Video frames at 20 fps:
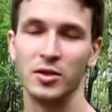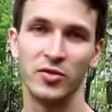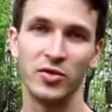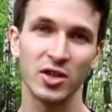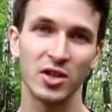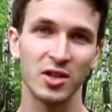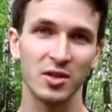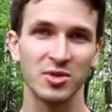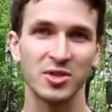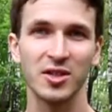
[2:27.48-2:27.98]

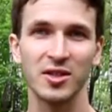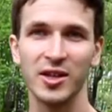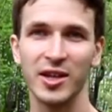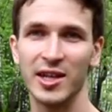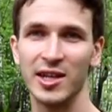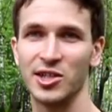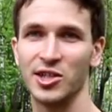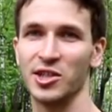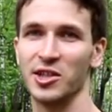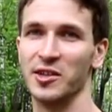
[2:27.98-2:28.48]
Двигаемся
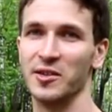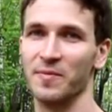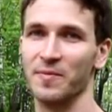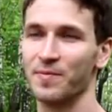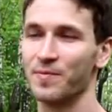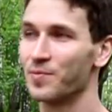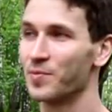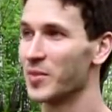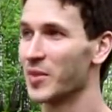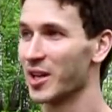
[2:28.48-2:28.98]
дальше.
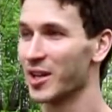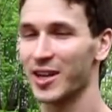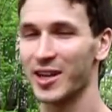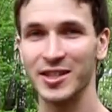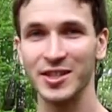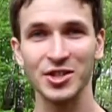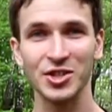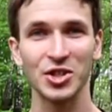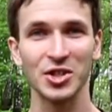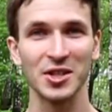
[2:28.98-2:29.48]

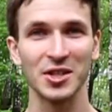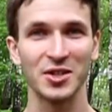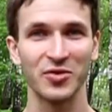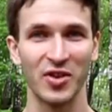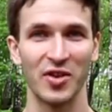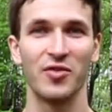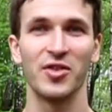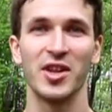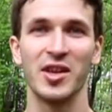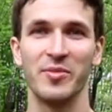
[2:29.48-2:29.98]
Ограниченность
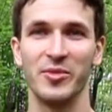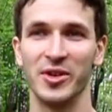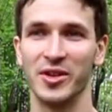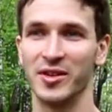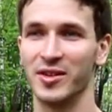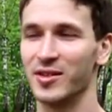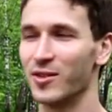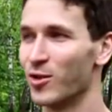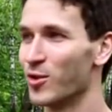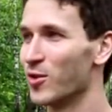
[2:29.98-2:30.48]
во
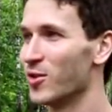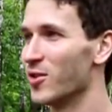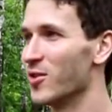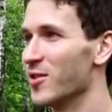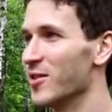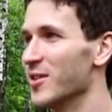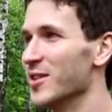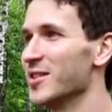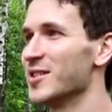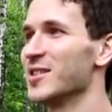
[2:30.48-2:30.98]
времени.
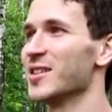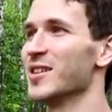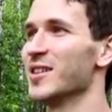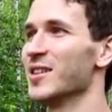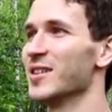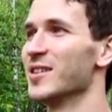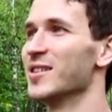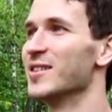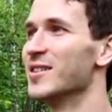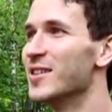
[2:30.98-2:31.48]
О,
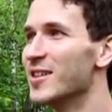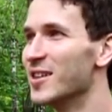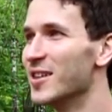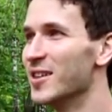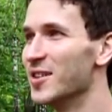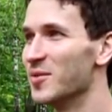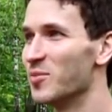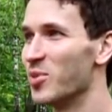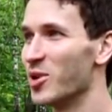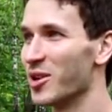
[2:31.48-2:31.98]
это
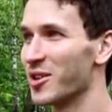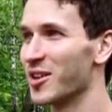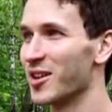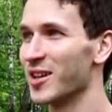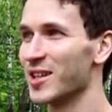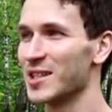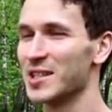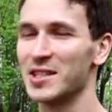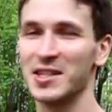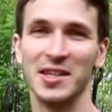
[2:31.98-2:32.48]

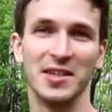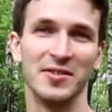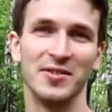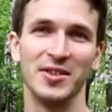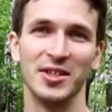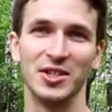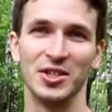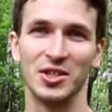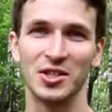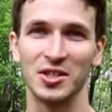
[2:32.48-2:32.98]
прекрасная
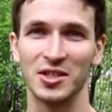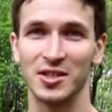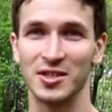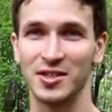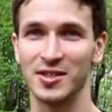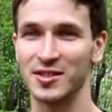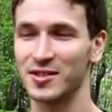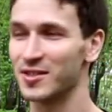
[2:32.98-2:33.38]
вещь.